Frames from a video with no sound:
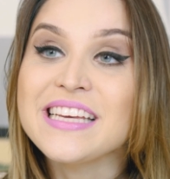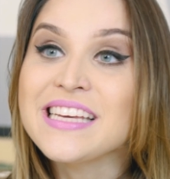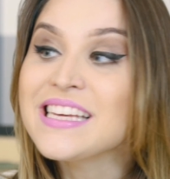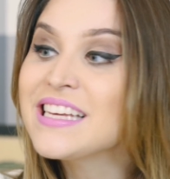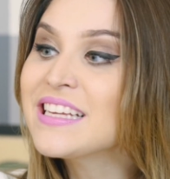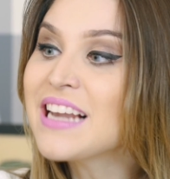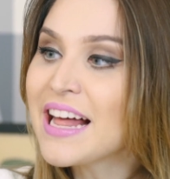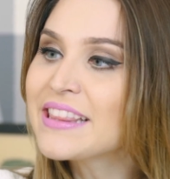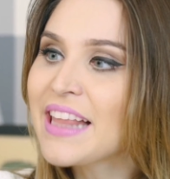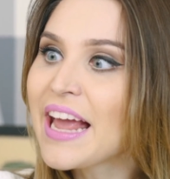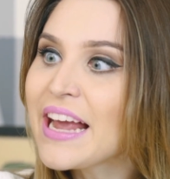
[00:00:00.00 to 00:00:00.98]
E
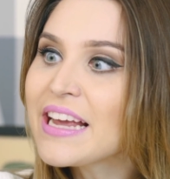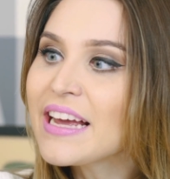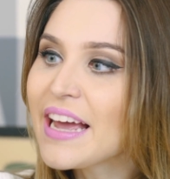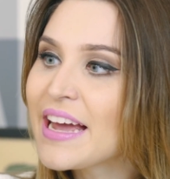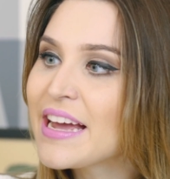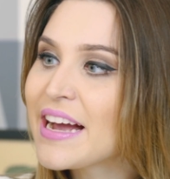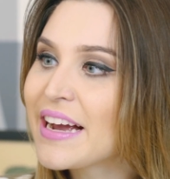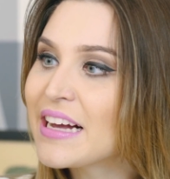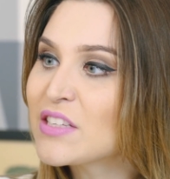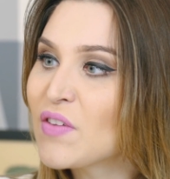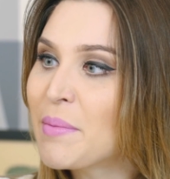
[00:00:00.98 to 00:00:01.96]
lá tem é,
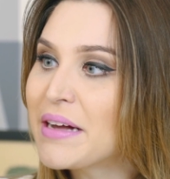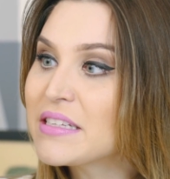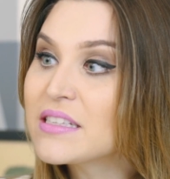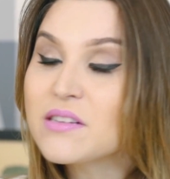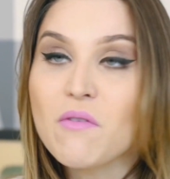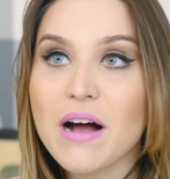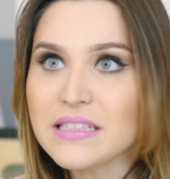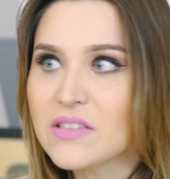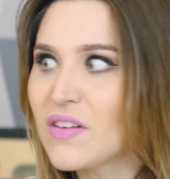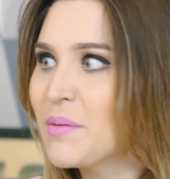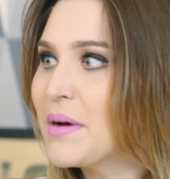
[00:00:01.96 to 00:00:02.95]
as farmácias
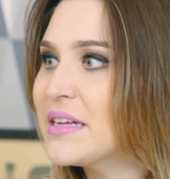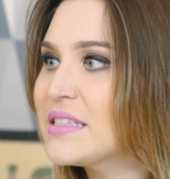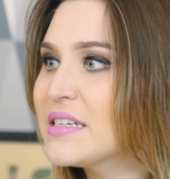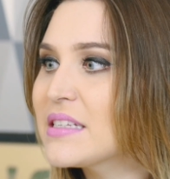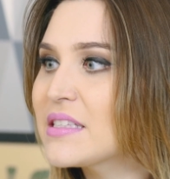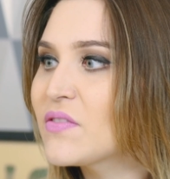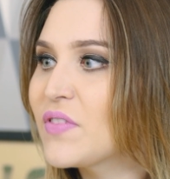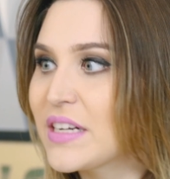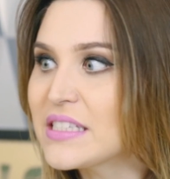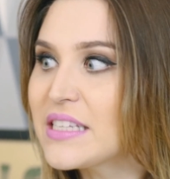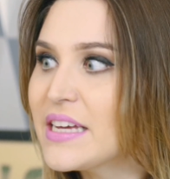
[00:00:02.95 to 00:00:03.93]
iguais às farmácias
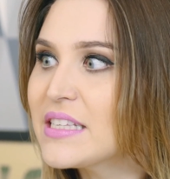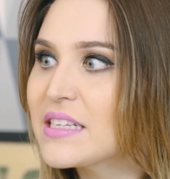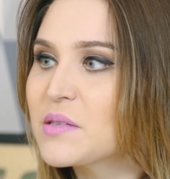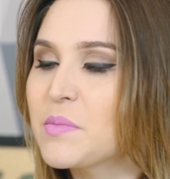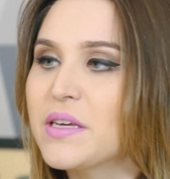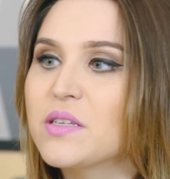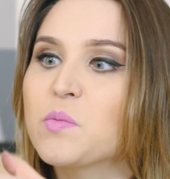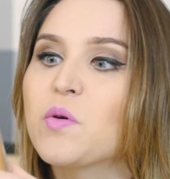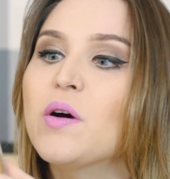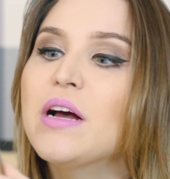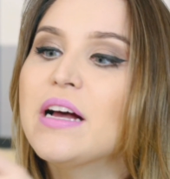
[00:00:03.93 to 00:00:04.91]
francesas
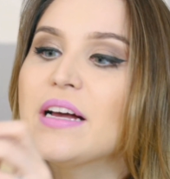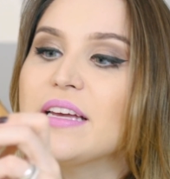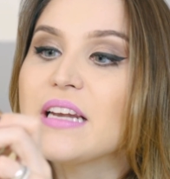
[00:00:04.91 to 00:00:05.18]
mesmo. E